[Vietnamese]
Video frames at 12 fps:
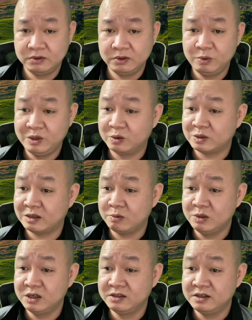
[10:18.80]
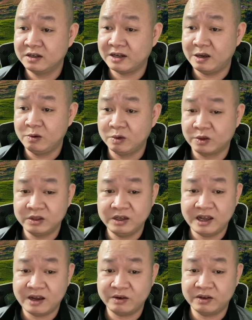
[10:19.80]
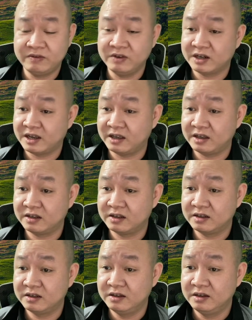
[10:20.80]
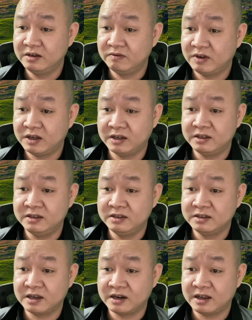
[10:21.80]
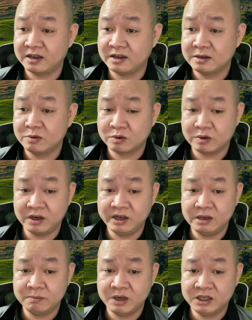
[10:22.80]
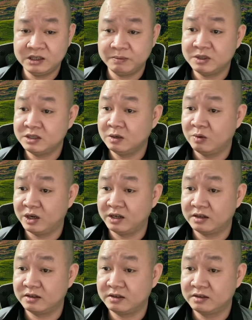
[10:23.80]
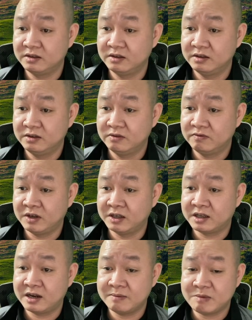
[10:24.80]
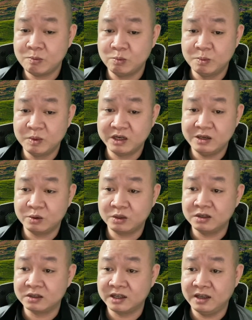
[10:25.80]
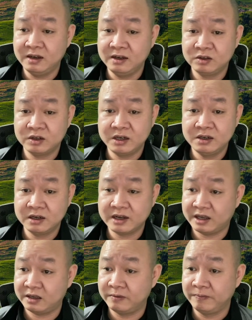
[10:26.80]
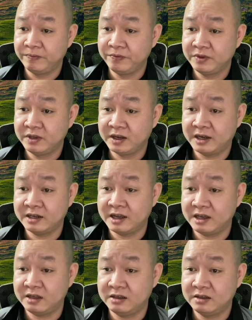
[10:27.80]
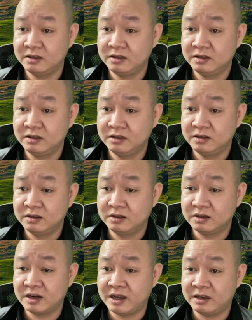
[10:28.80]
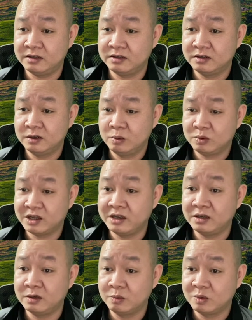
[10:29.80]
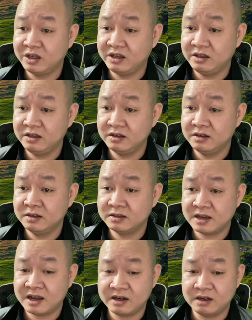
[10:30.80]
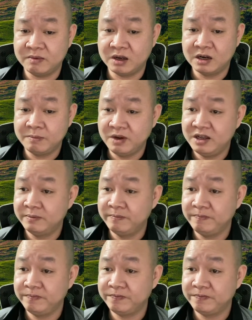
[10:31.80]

Không hiểu rằng ông Hướng Dương này, ông nói thế nào để cái việc này. Và gần như rằng là các cơ quan quản lý đang bất chấp cái dư luận. Và người ta đang mong muốn một cái điều tử tế hơn cho đất nước này. Thì các anh lại lúc tình, lúc lý đưa ra để mà lấp liếm.